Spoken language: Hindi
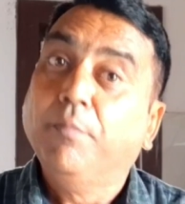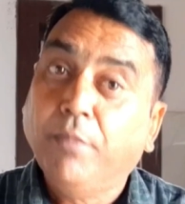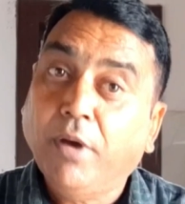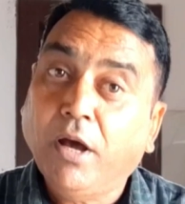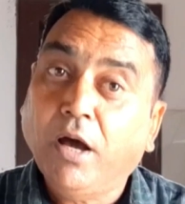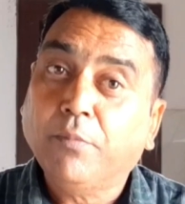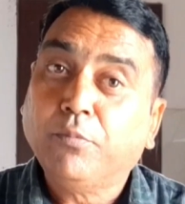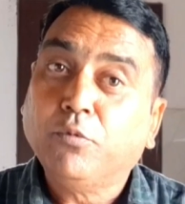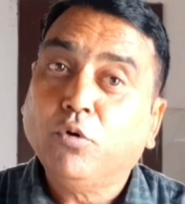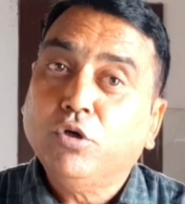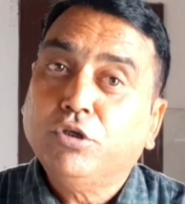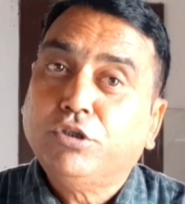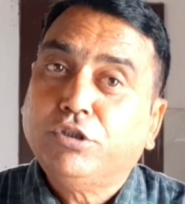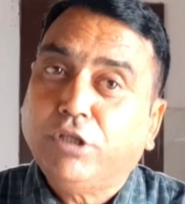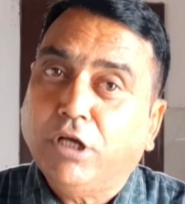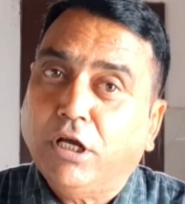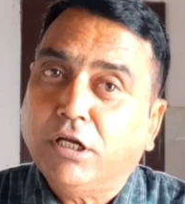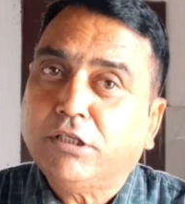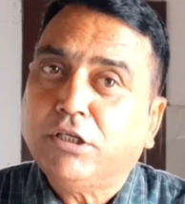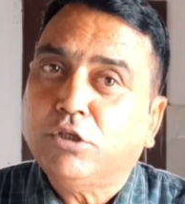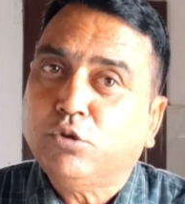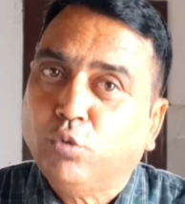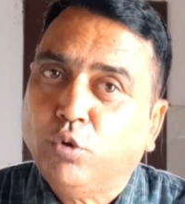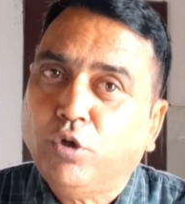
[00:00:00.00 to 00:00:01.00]
मैं आपको इस
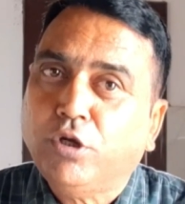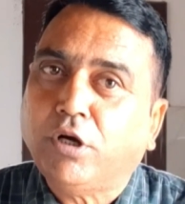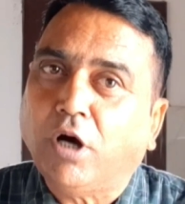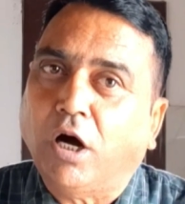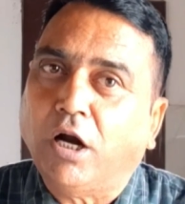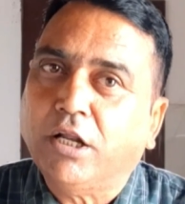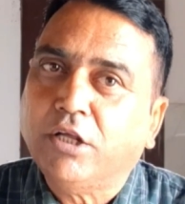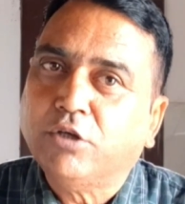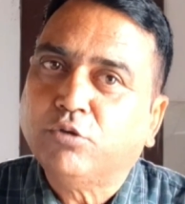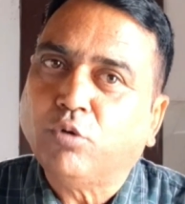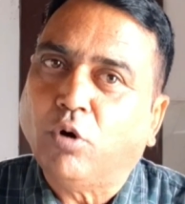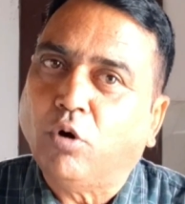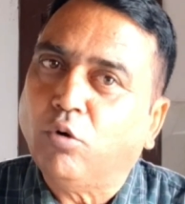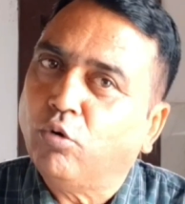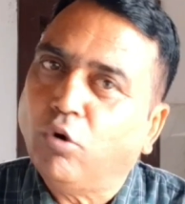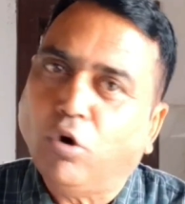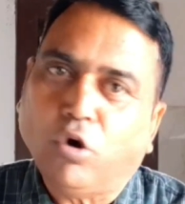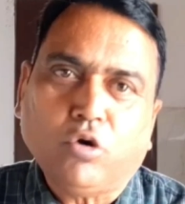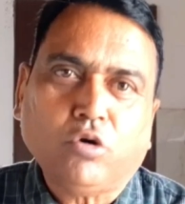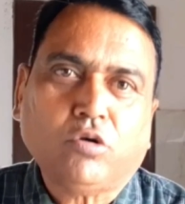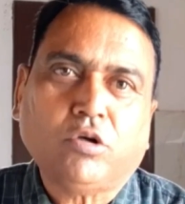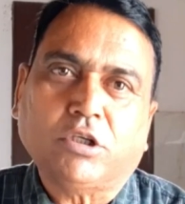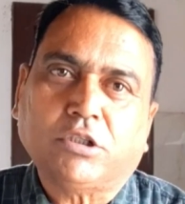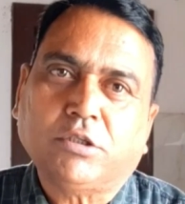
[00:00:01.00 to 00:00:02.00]
तेल से जुड़ी कहानी सुनाऊंगा
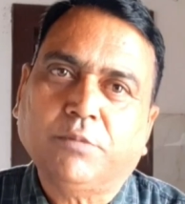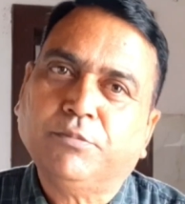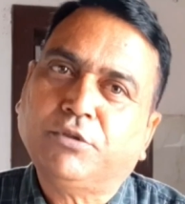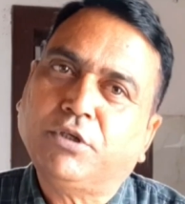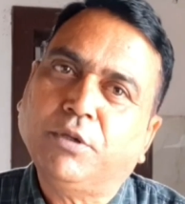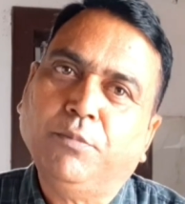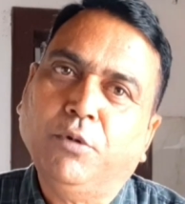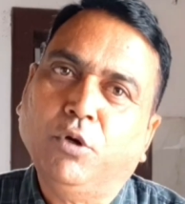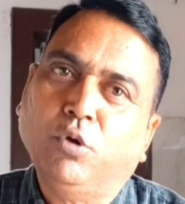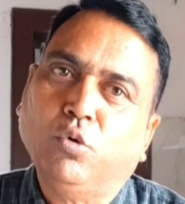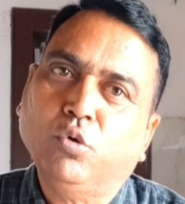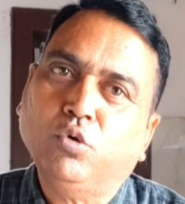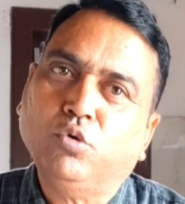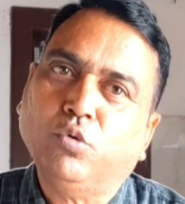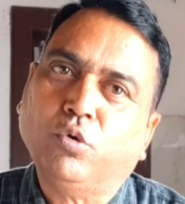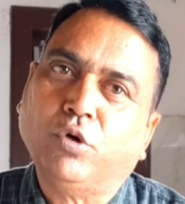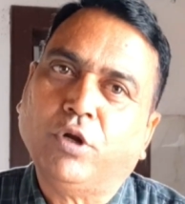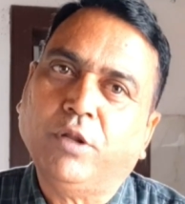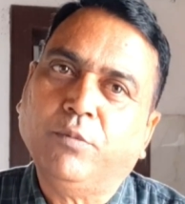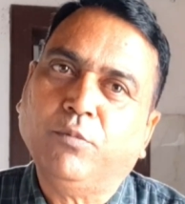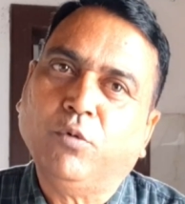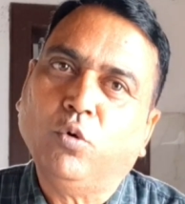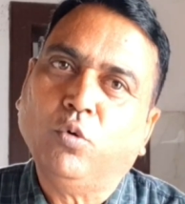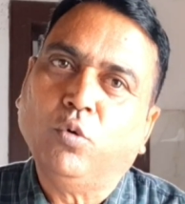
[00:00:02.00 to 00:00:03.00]
और कसम से बिल्कुल
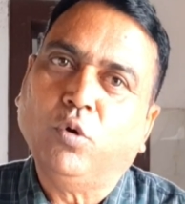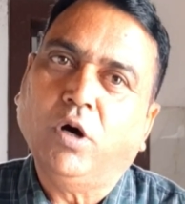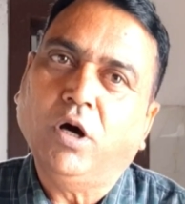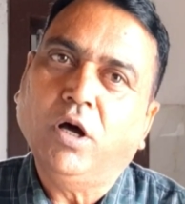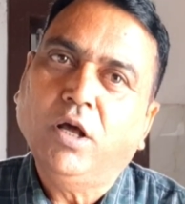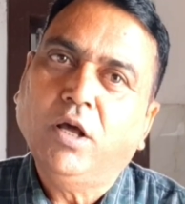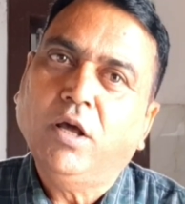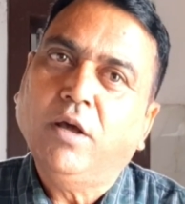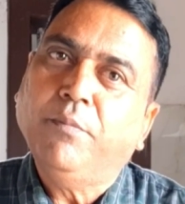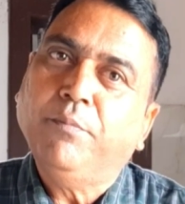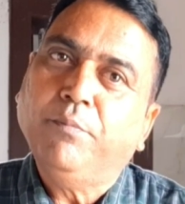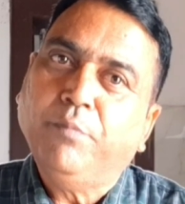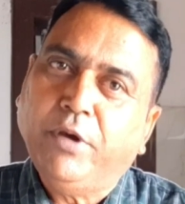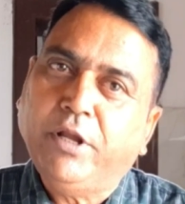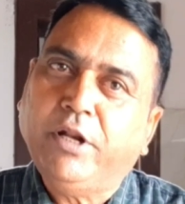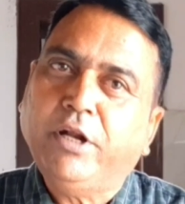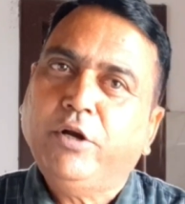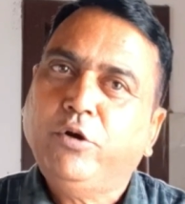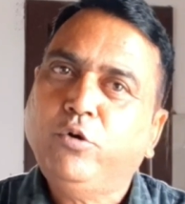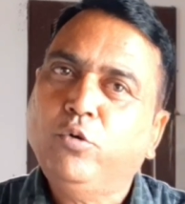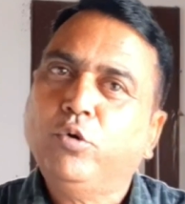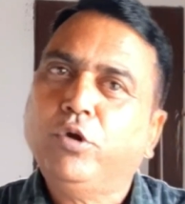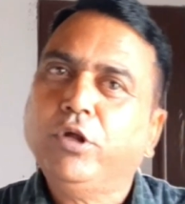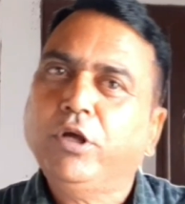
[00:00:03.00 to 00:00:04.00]
झूठ नहीं बोलूँगा
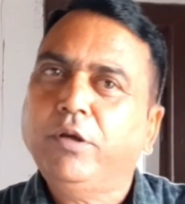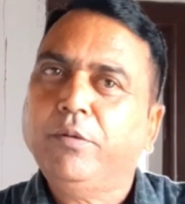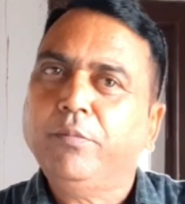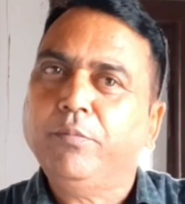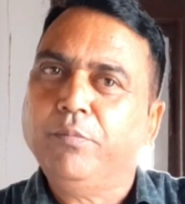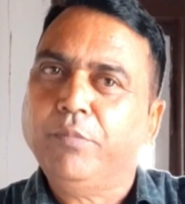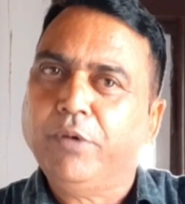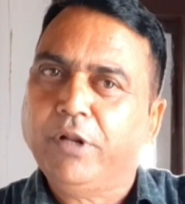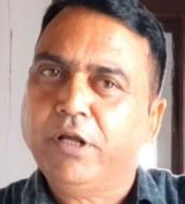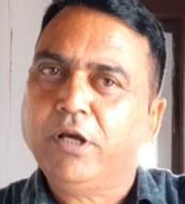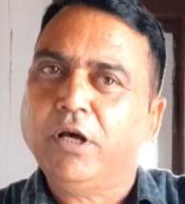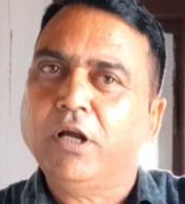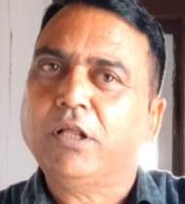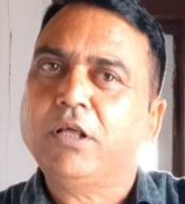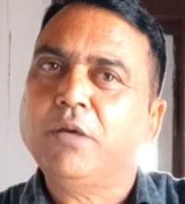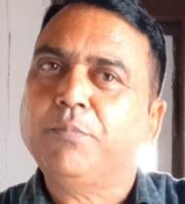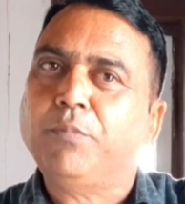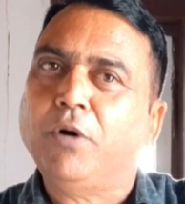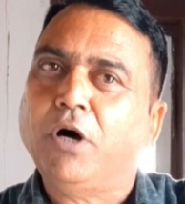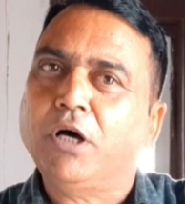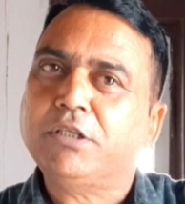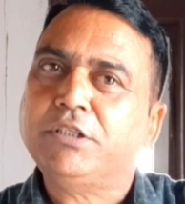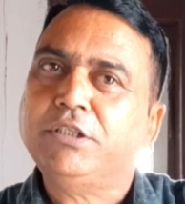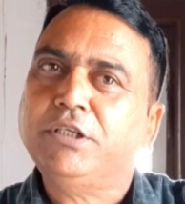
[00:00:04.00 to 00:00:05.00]
मेरी ड्यूटी मेरे घर के
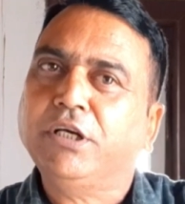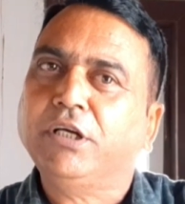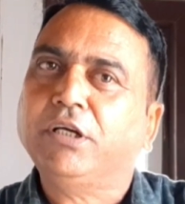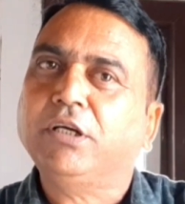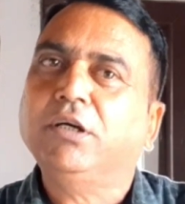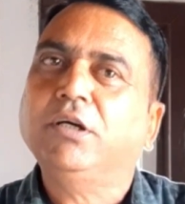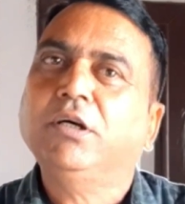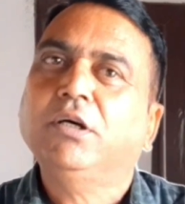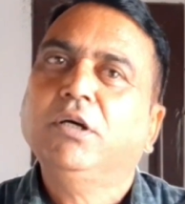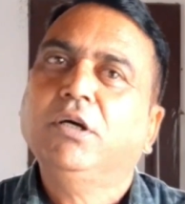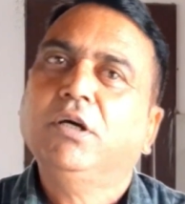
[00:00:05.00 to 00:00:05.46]
पास ही एक